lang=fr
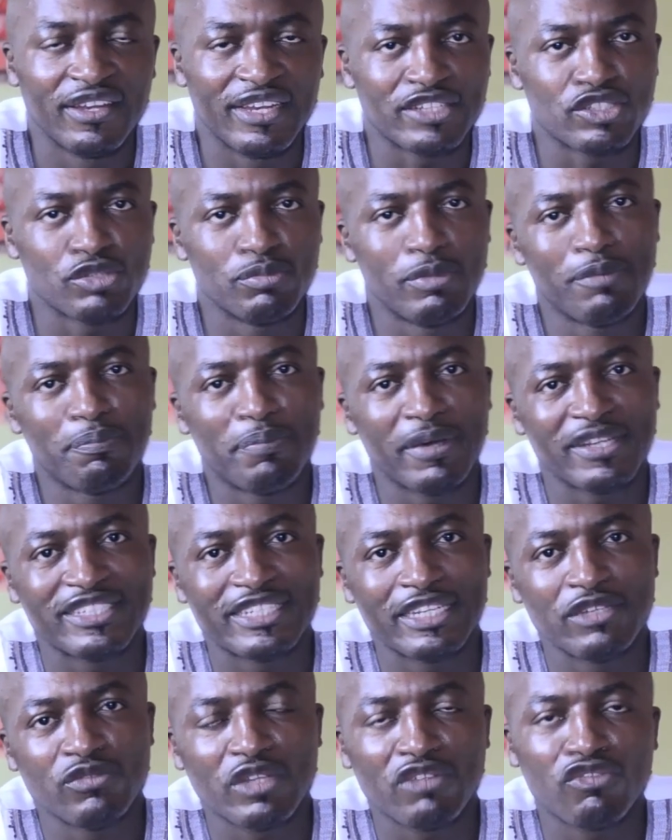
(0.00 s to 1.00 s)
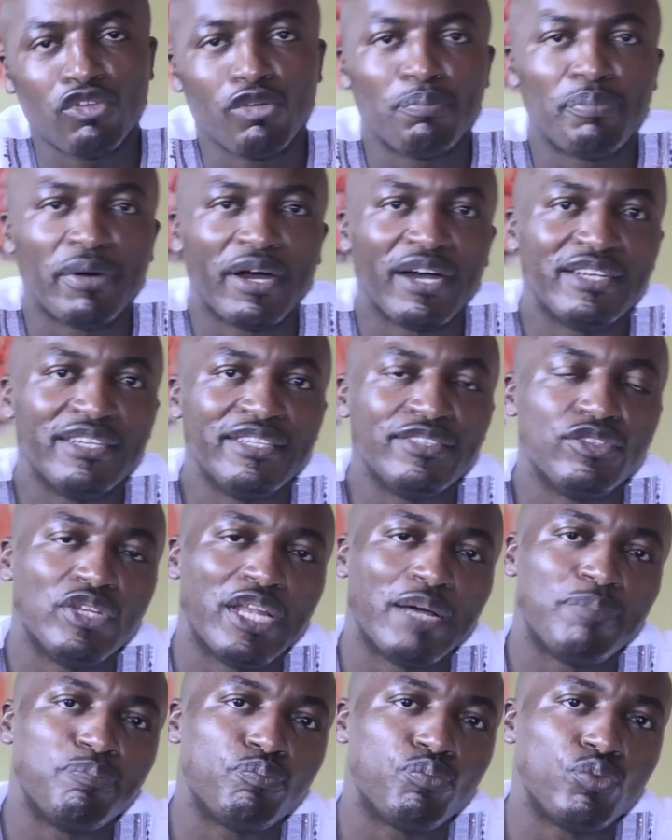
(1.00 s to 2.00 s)
La semaine passée, nous avons parlé
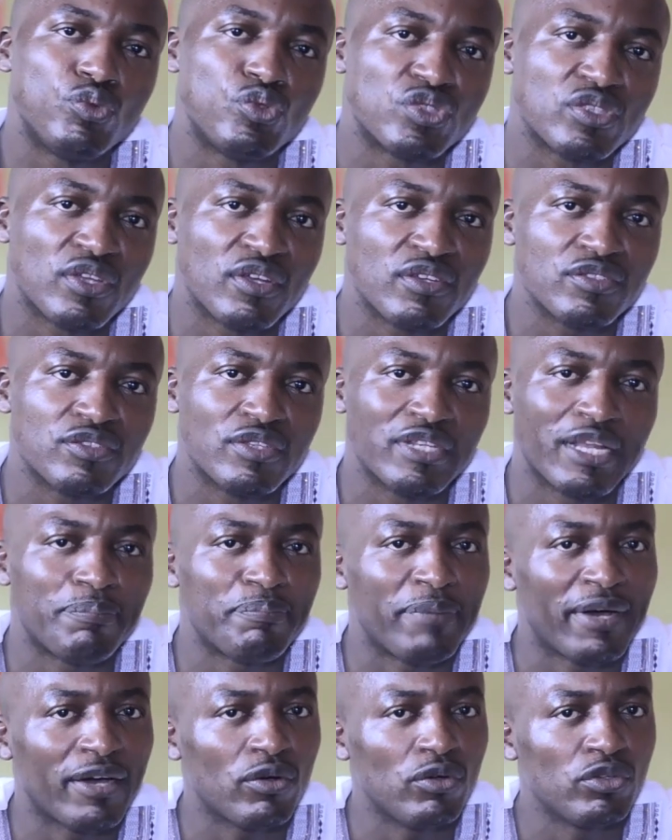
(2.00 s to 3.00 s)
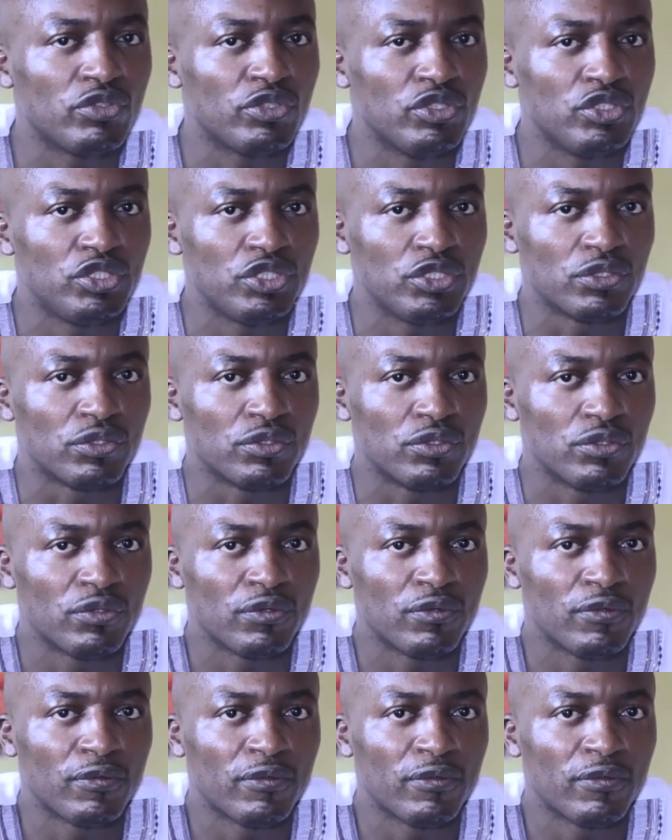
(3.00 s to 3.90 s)
de la puissance de la parole de Dieu.